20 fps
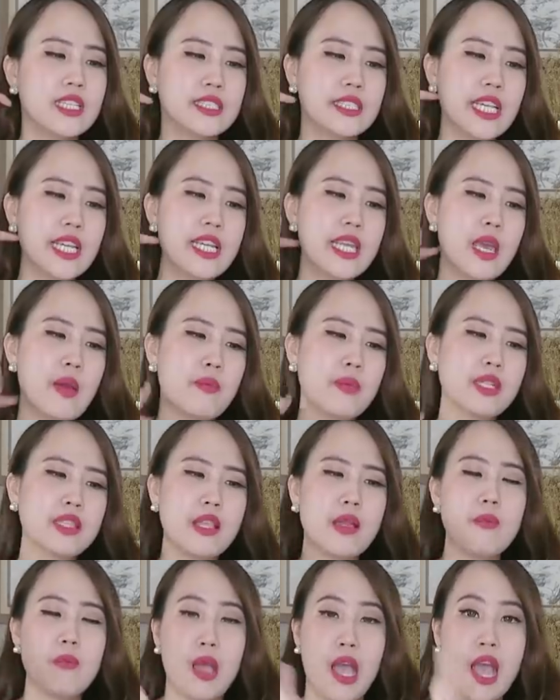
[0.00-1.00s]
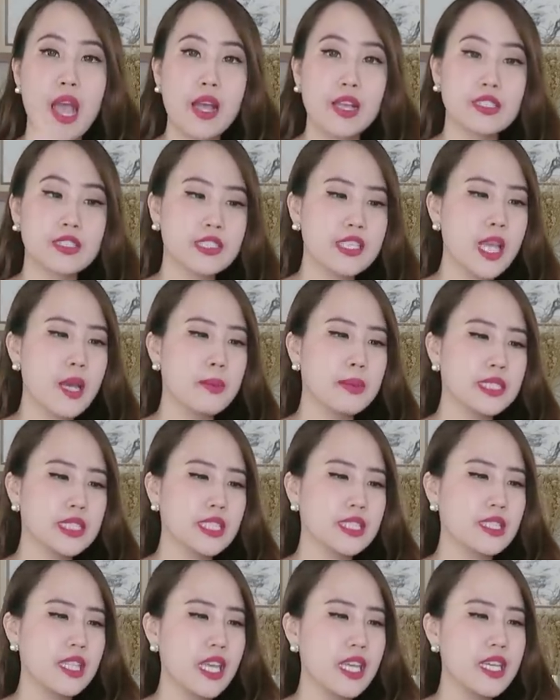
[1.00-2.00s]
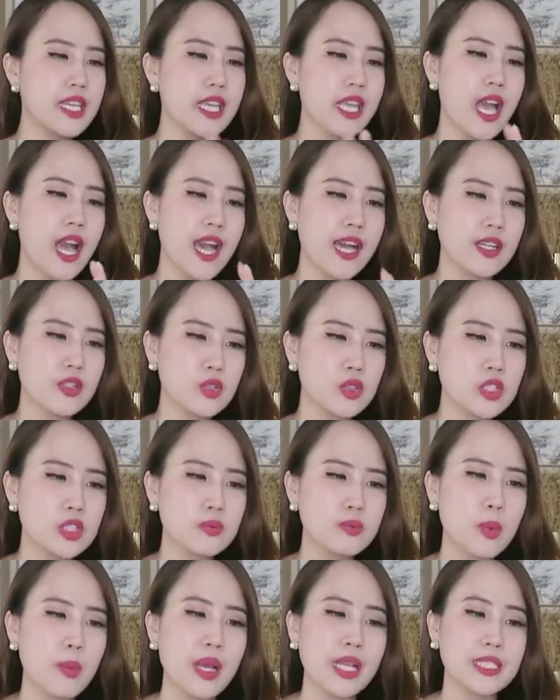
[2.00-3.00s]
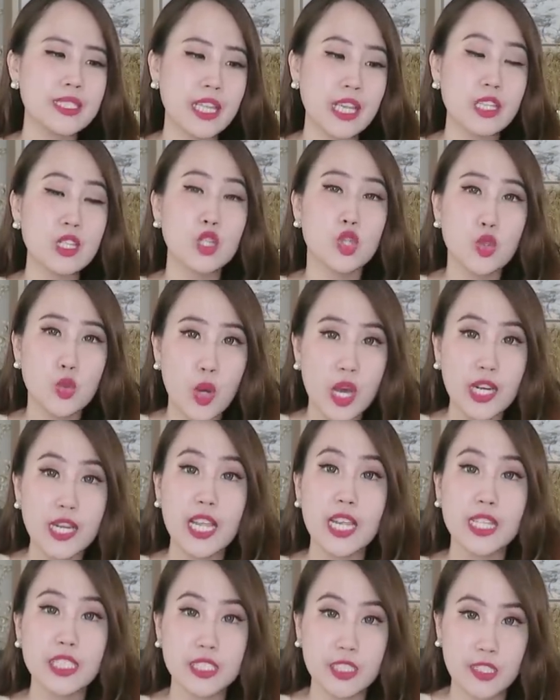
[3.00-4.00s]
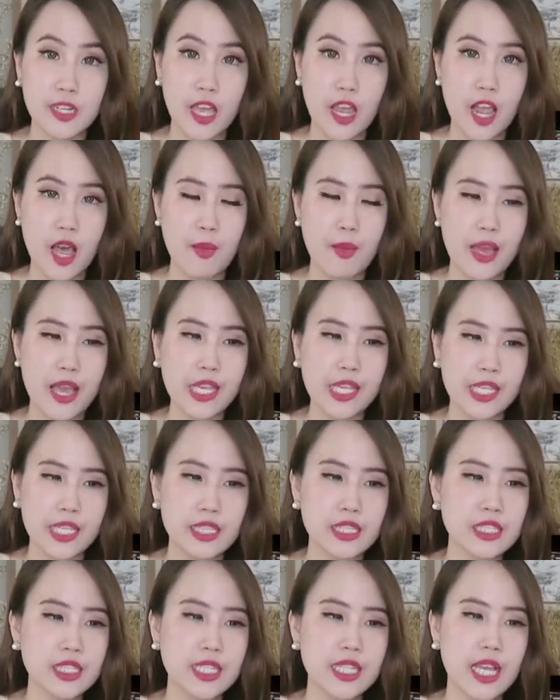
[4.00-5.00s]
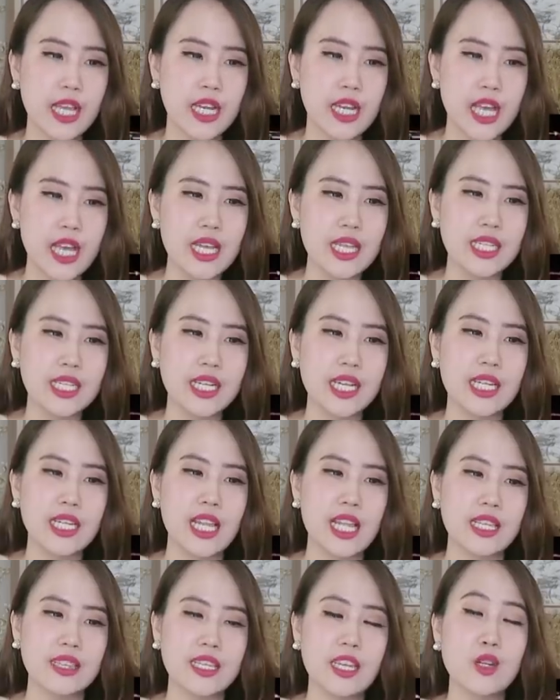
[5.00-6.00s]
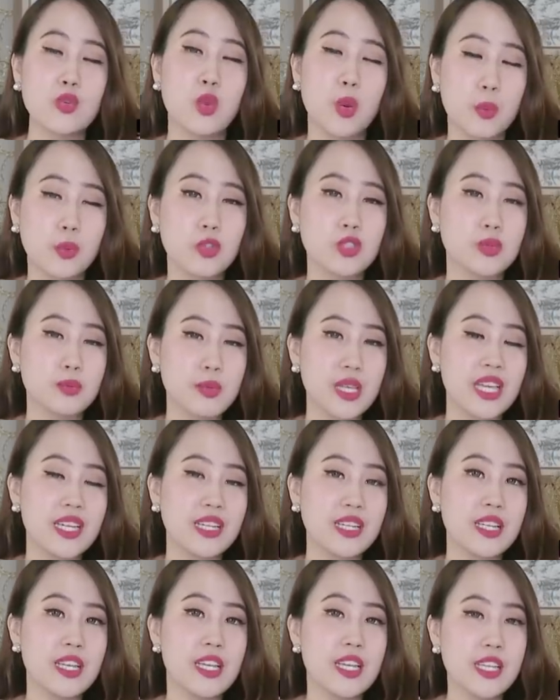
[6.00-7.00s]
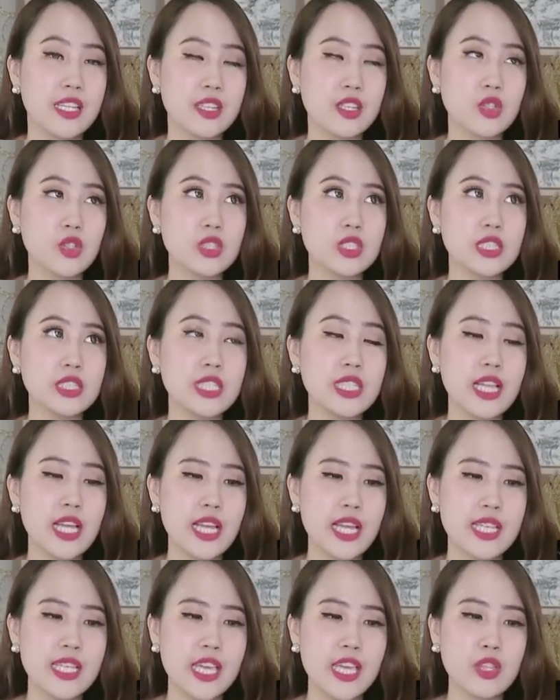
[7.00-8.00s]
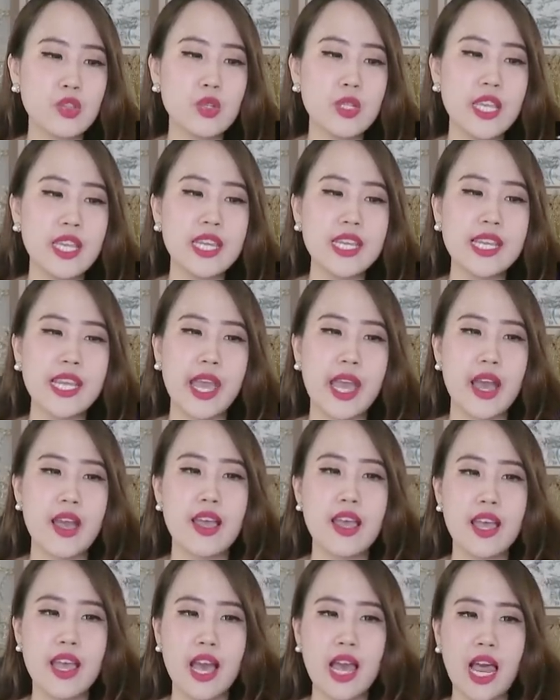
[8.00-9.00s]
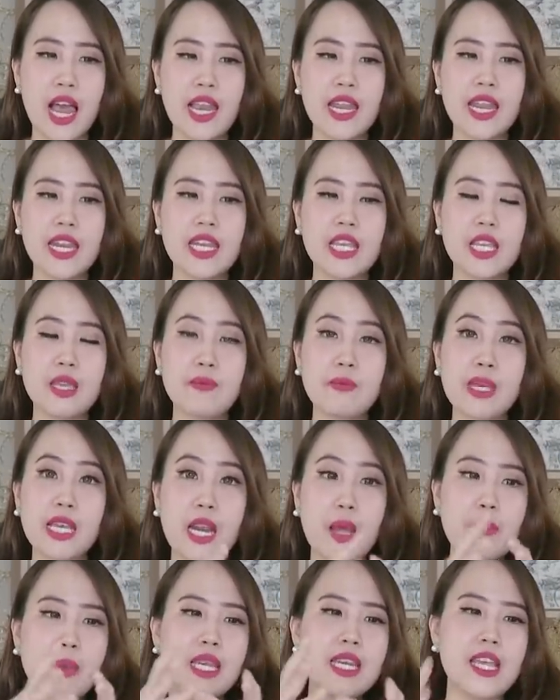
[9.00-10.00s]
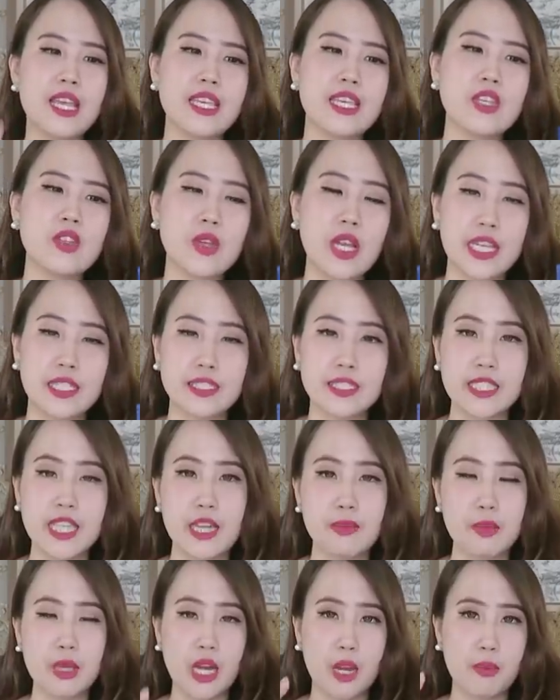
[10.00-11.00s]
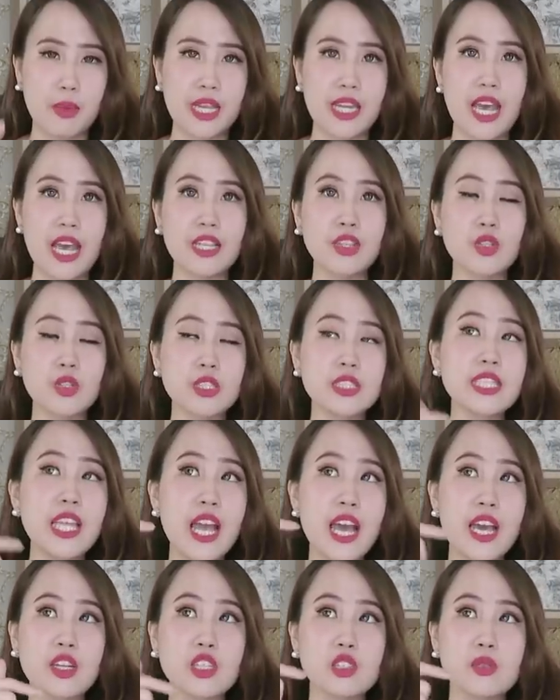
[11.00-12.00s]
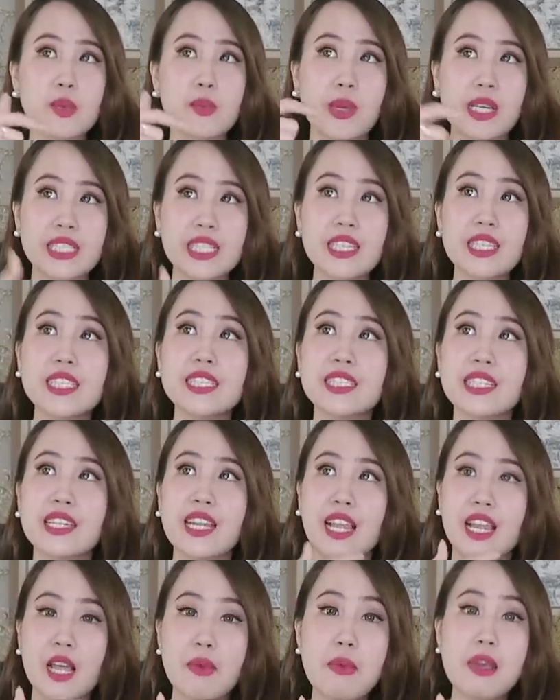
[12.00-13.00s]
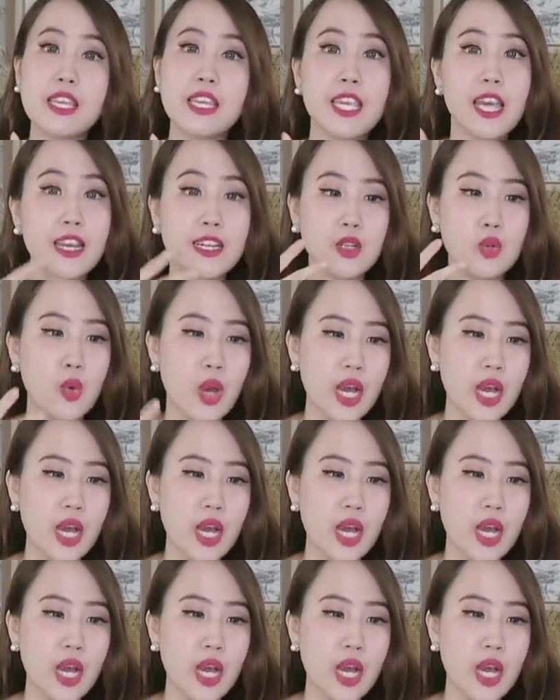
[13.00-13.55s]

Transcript: Jadi yang pertama, setiap peserta ini harus memanjat keluar dari jendela. Bayangin jendela dengan lantai 29, terus jendelanya itu jadi kayak ada di piramida gitu guys. Dia piramida, terus dia harus memanjat di jendela bagian